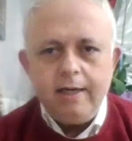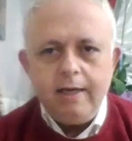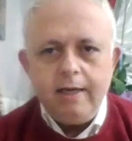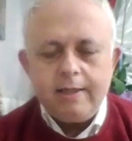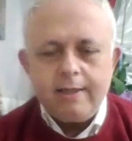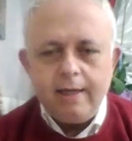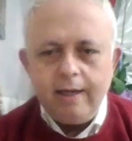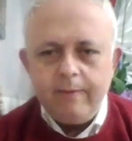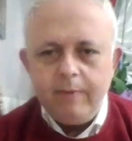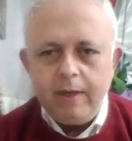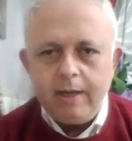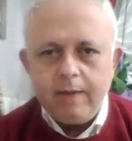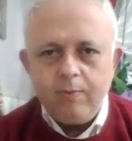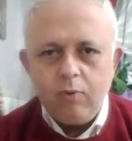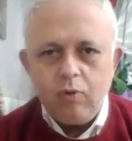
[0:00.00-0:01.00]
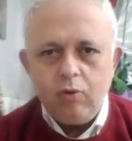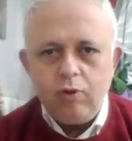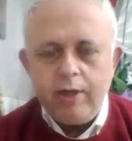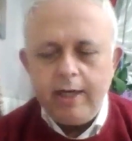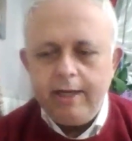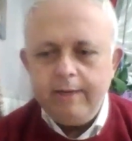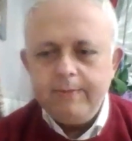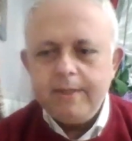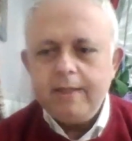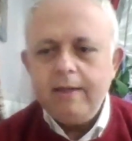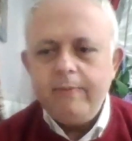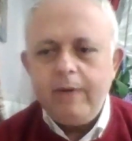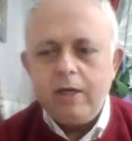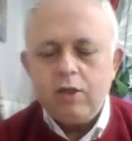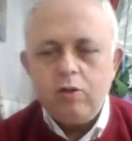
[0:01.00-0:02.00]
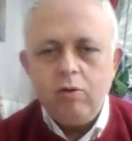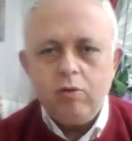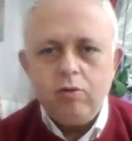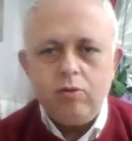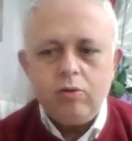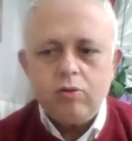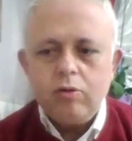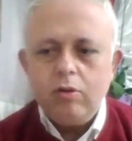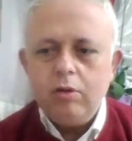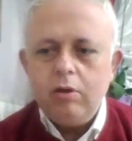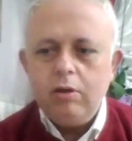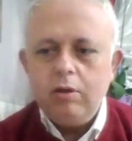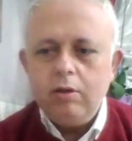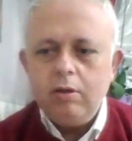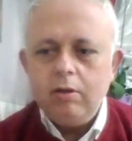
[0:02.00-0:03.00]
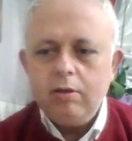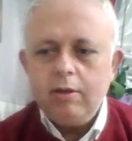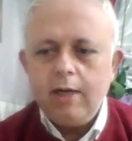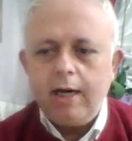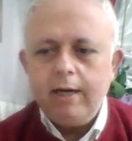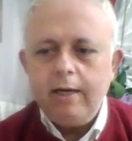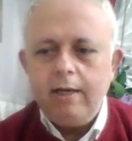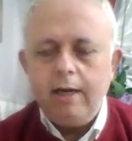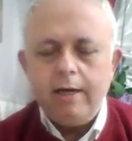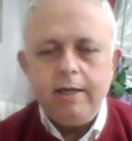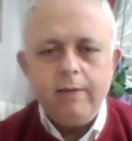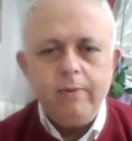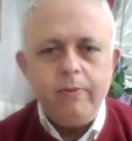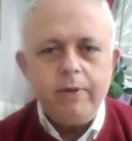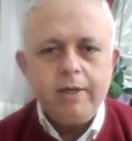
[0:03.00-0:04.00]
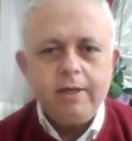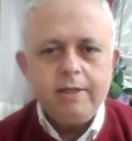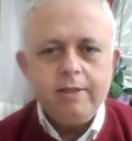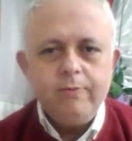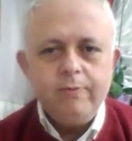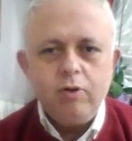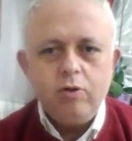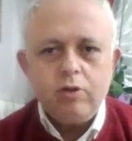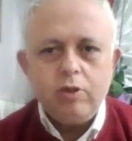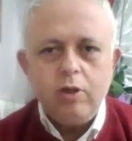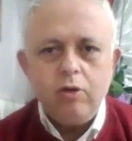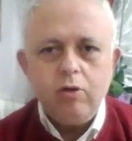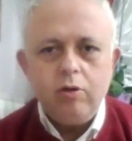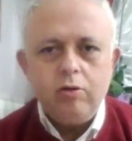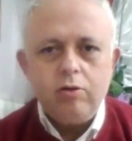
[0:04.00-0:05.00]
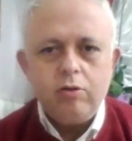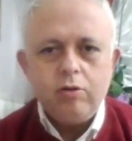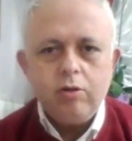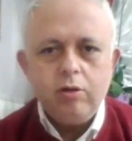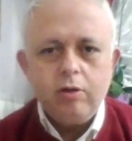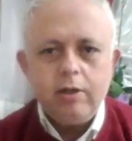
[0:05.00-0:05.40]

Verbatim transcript: saygıyla selamlayarak bugünkü yayınımıza da başlıyoruz. E, tarihler 21 Kasım'ı gösteriyor.